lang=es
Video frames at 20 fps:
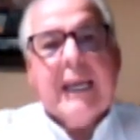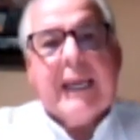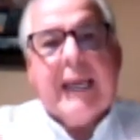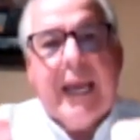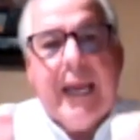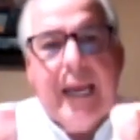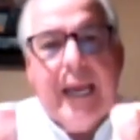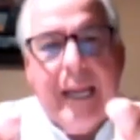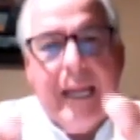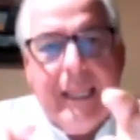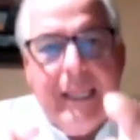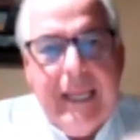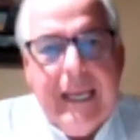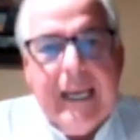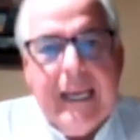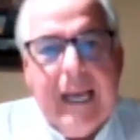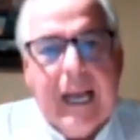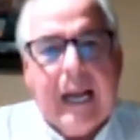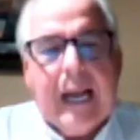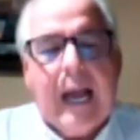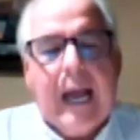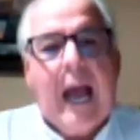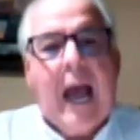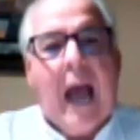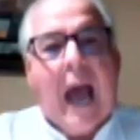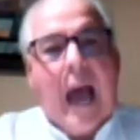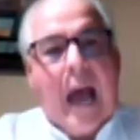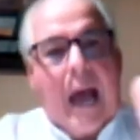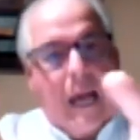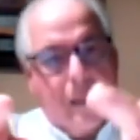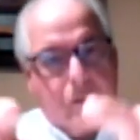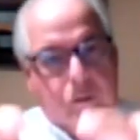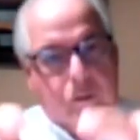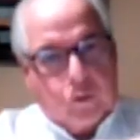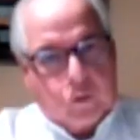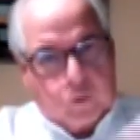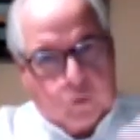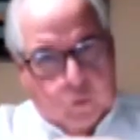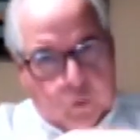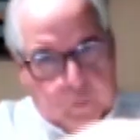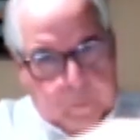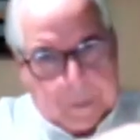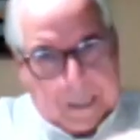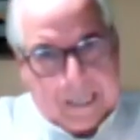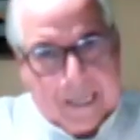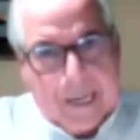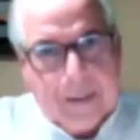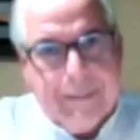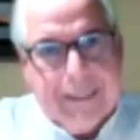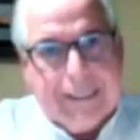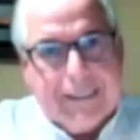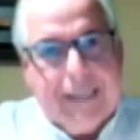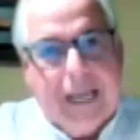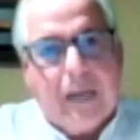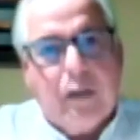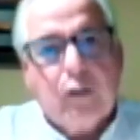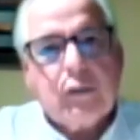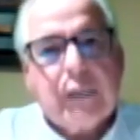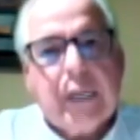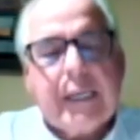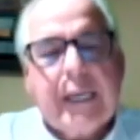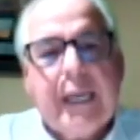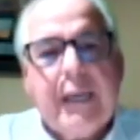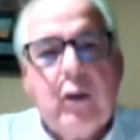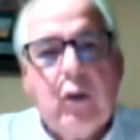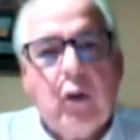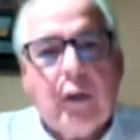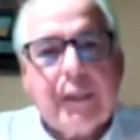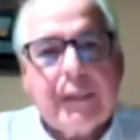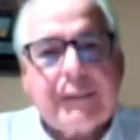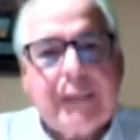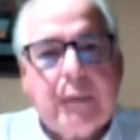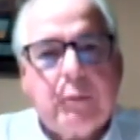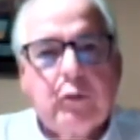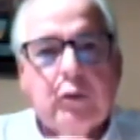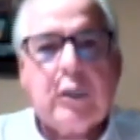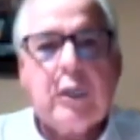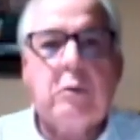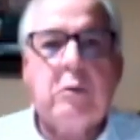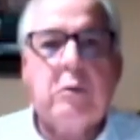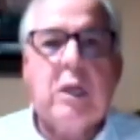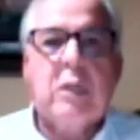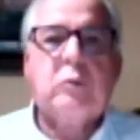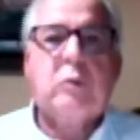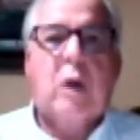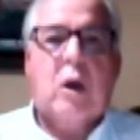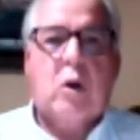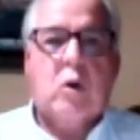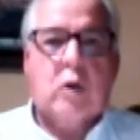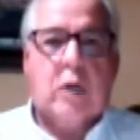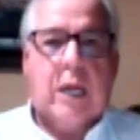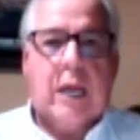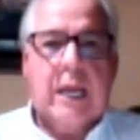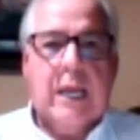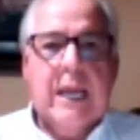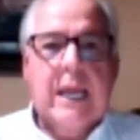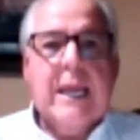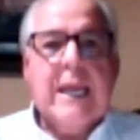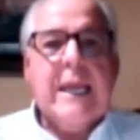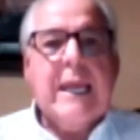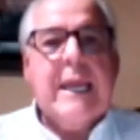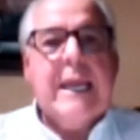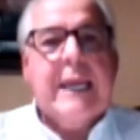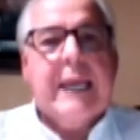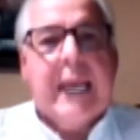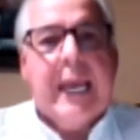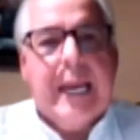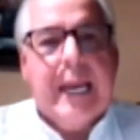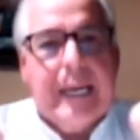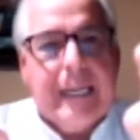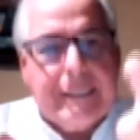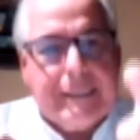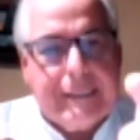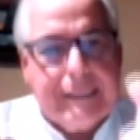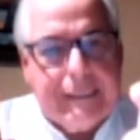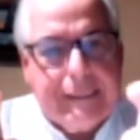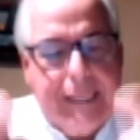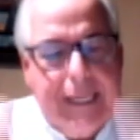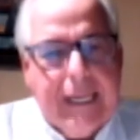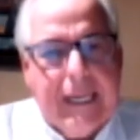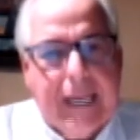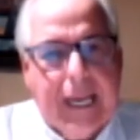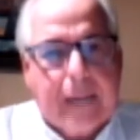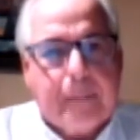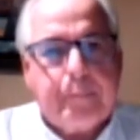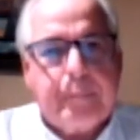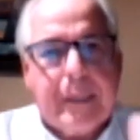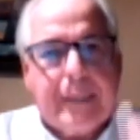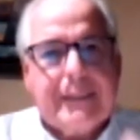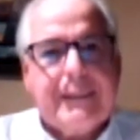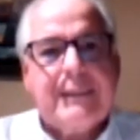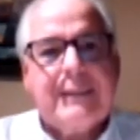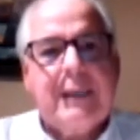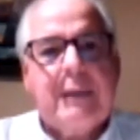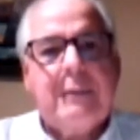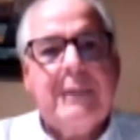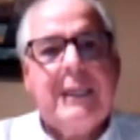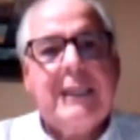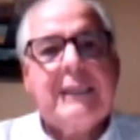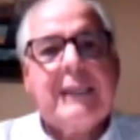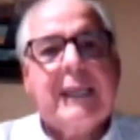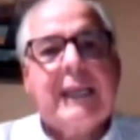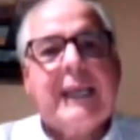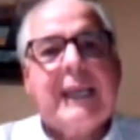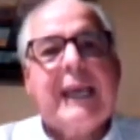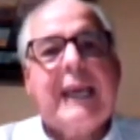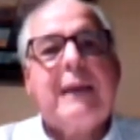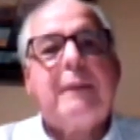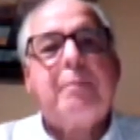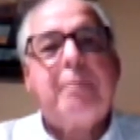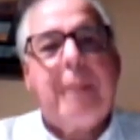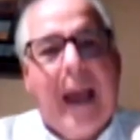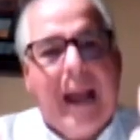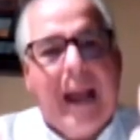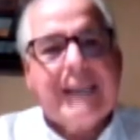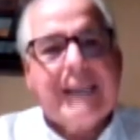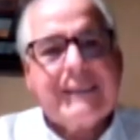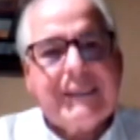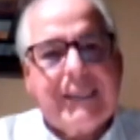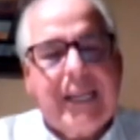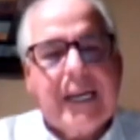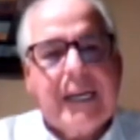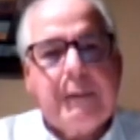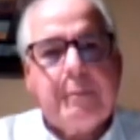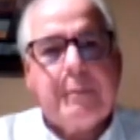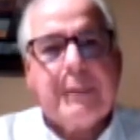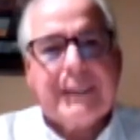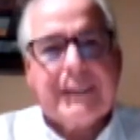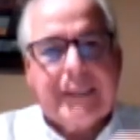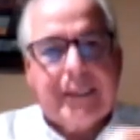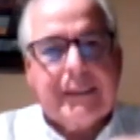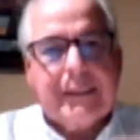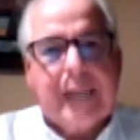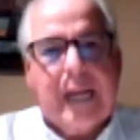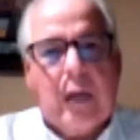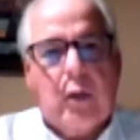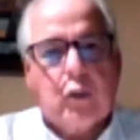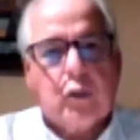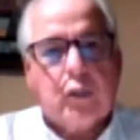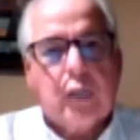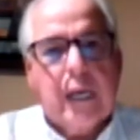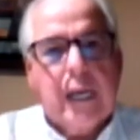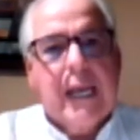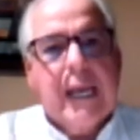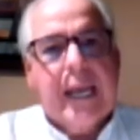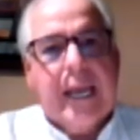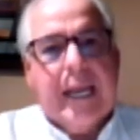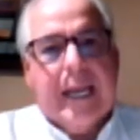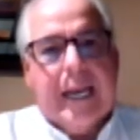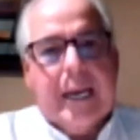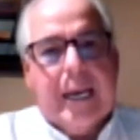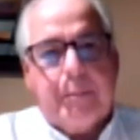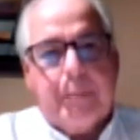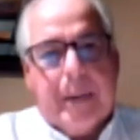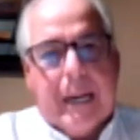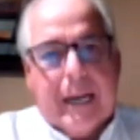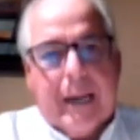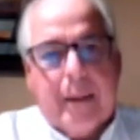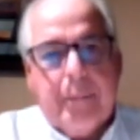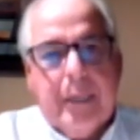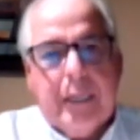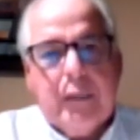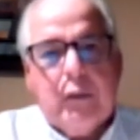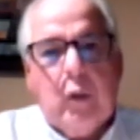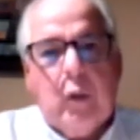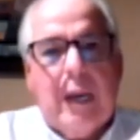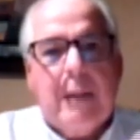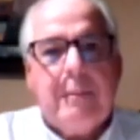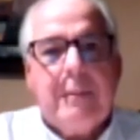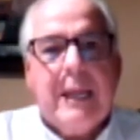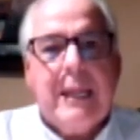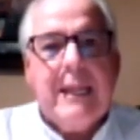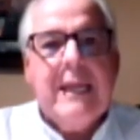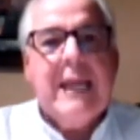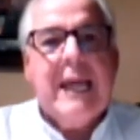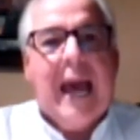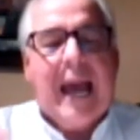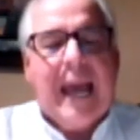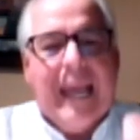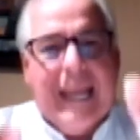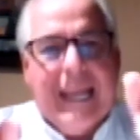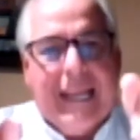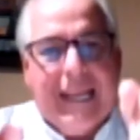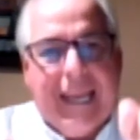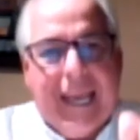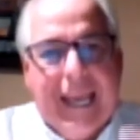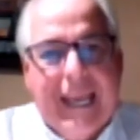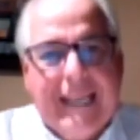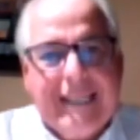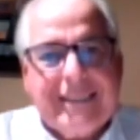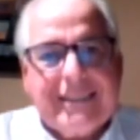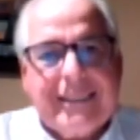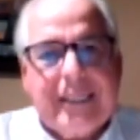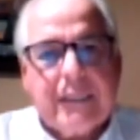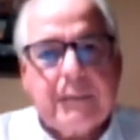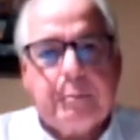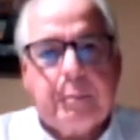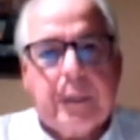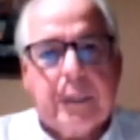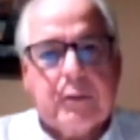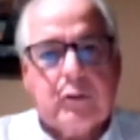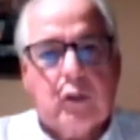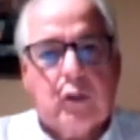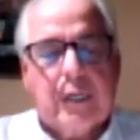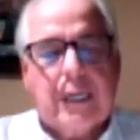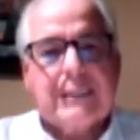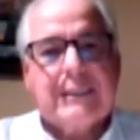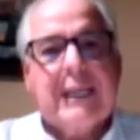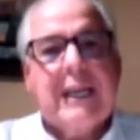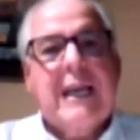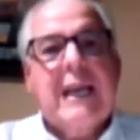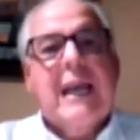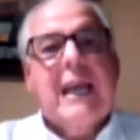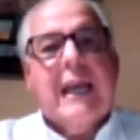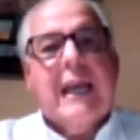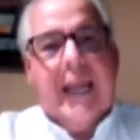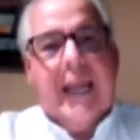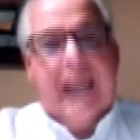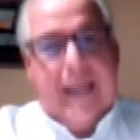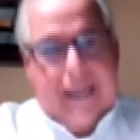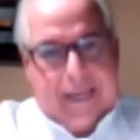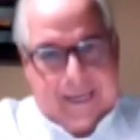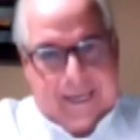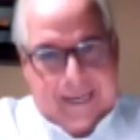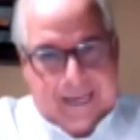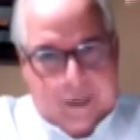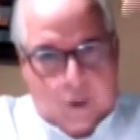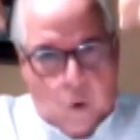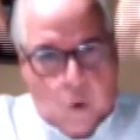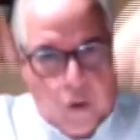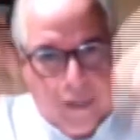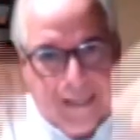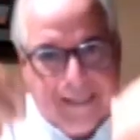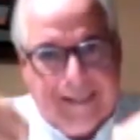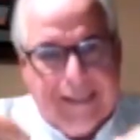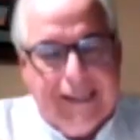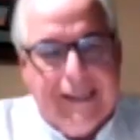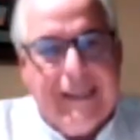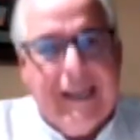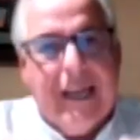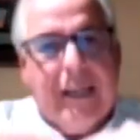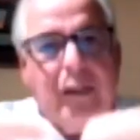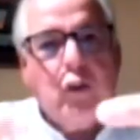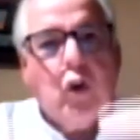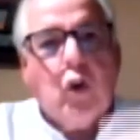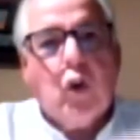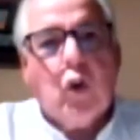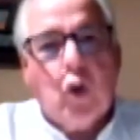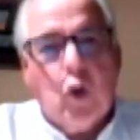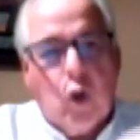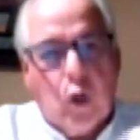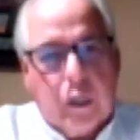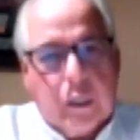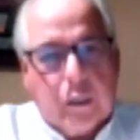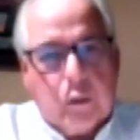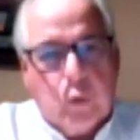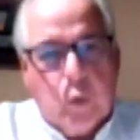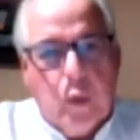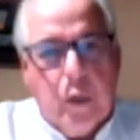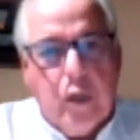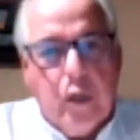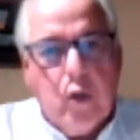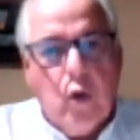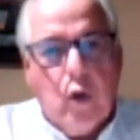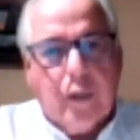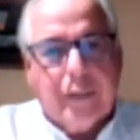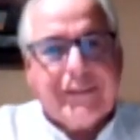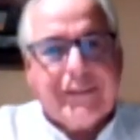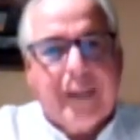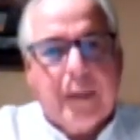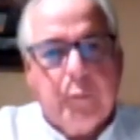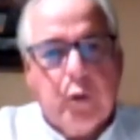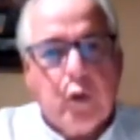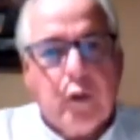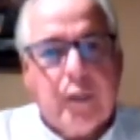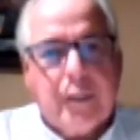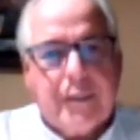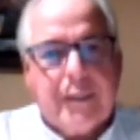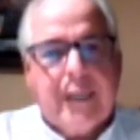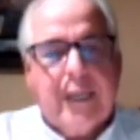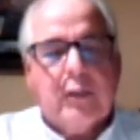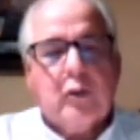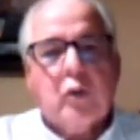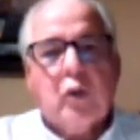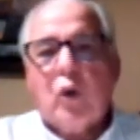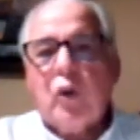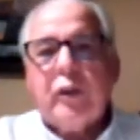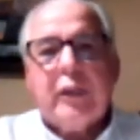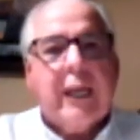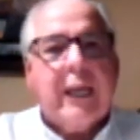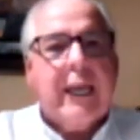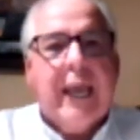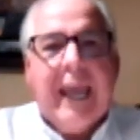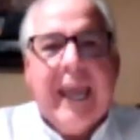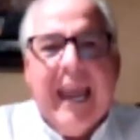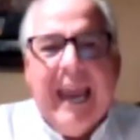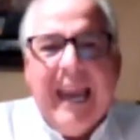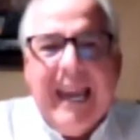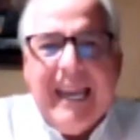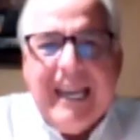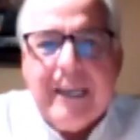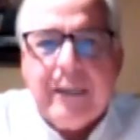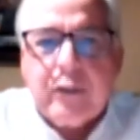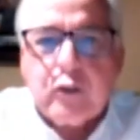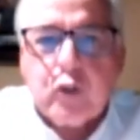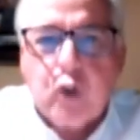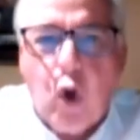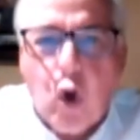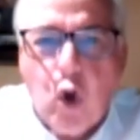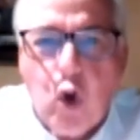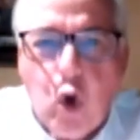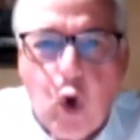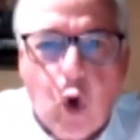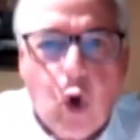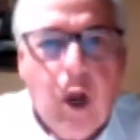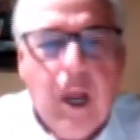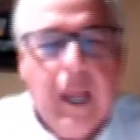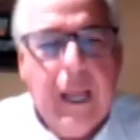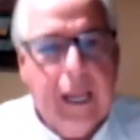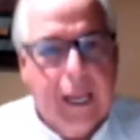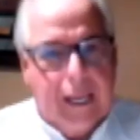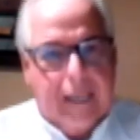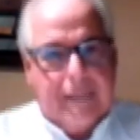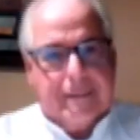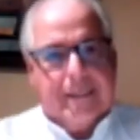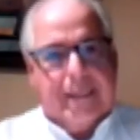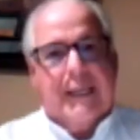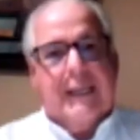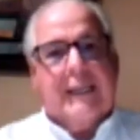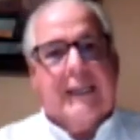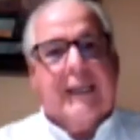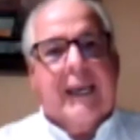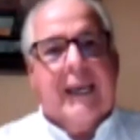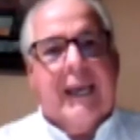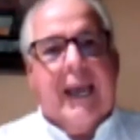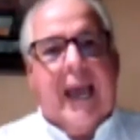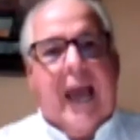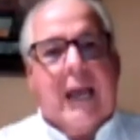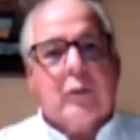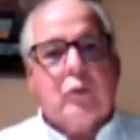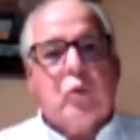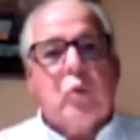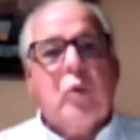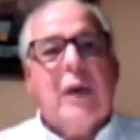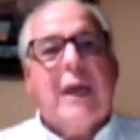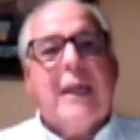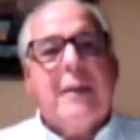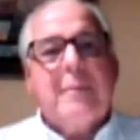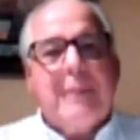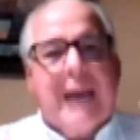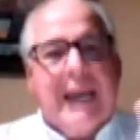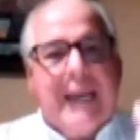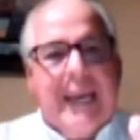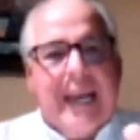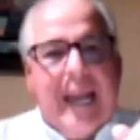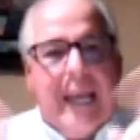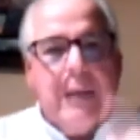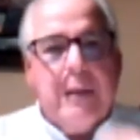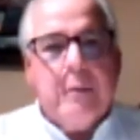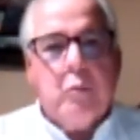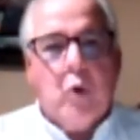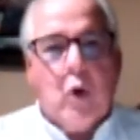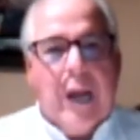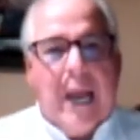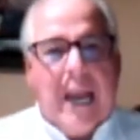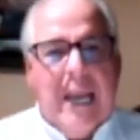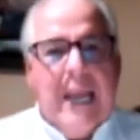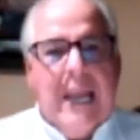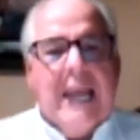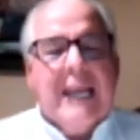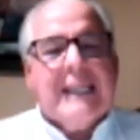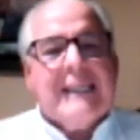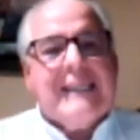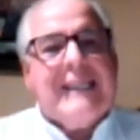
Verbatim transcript: que le digan a sus parlamentarios aquello que estamos hablando ahora y que les digan precisamente que van a estar representados en el Parlamento en la medida en que estas personas eh, coincidiendo con lo que tú y yo estamos diciendo, donde él solo es el que actúa de manera inmoral,